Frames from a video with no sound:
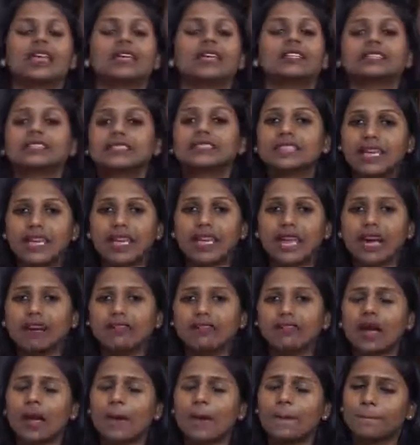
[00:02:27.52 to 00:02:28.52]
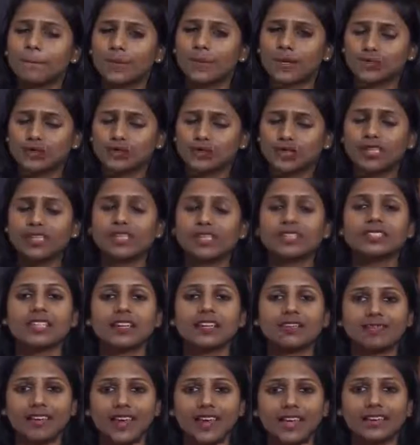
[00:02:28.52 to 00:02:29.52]
इसके अलावा बच्चे की
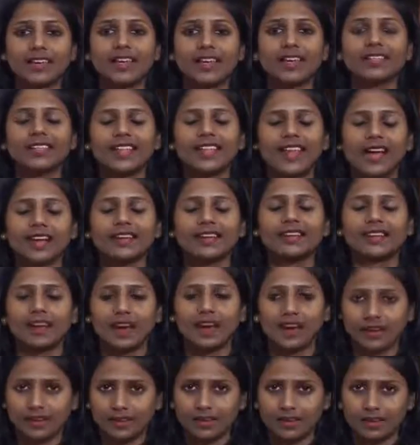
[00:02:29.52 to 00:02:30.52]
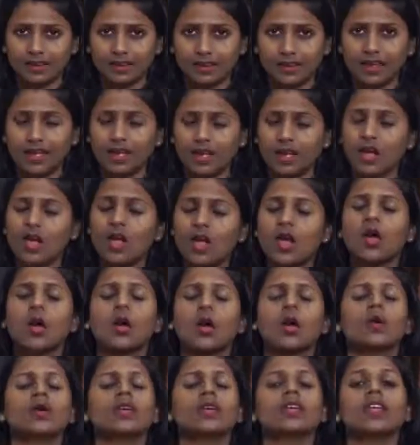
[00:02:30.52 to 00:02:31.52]
सफाई का ध्यान न रखना
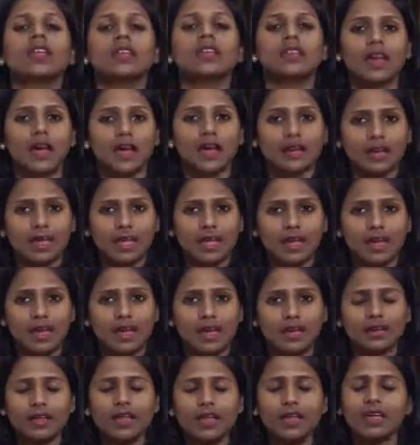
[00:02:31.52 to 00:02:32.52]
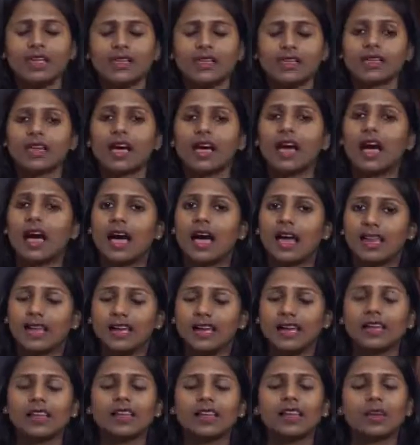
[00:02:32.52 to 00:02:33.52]
उन्हें ना नहलाना या
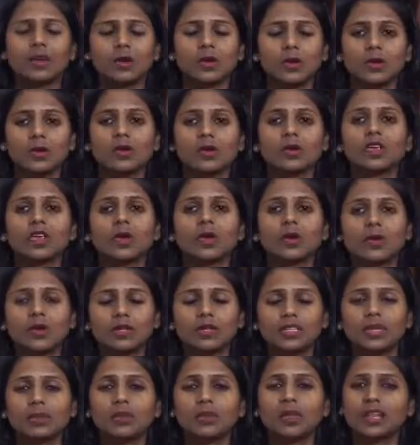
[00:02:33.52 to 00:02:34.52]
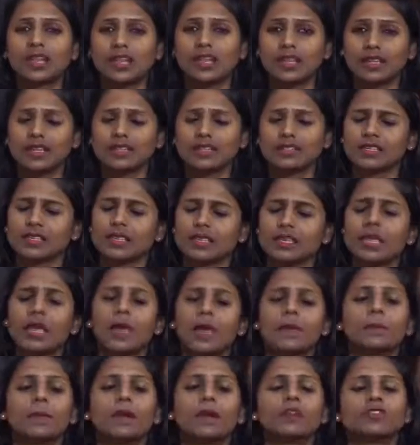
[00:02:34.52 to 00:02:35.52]
अलग अलग लोगों की गोदी में लेने से
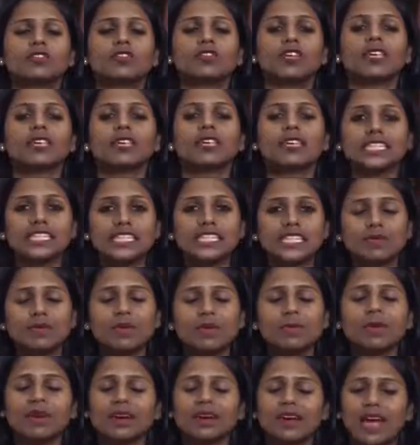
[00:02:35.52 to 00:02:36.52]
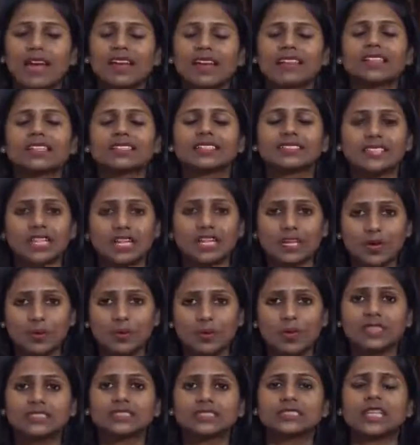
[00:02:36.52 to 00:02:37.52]
बच्चे किसी भी प्रकार के
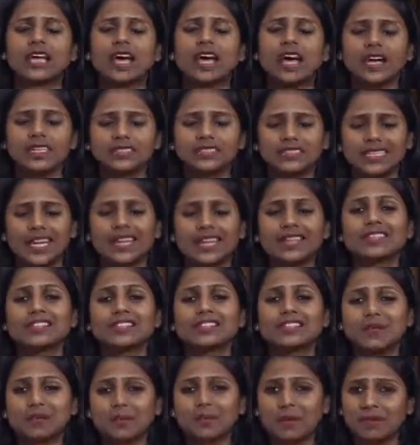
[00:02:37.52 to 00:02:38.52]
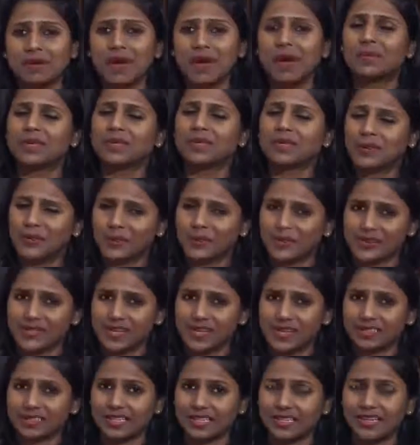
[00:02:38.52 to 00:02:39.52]
संक्रमण से आसानी से प्रभावित हो
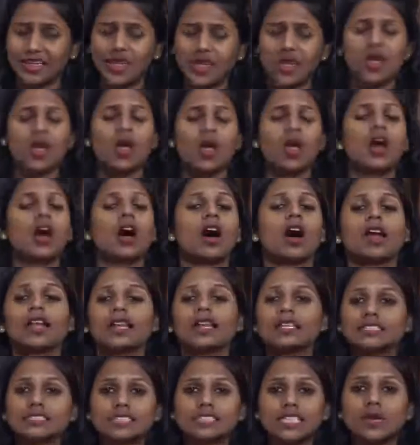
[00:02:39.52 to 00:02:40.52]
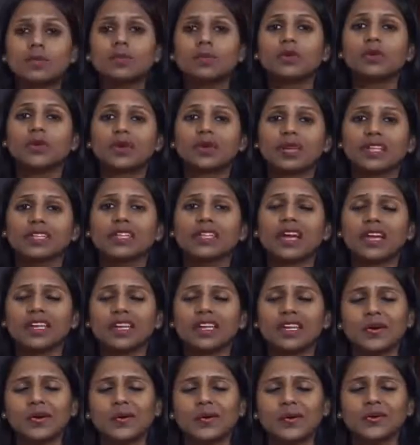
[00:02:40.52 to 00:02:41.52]
जाते हैं और इससे भी उन्हें
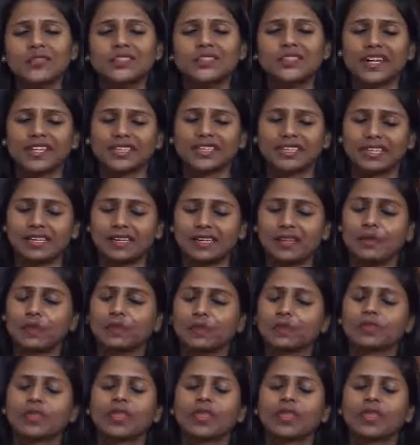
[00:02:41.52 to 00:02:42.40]
दाने हो जाते हैं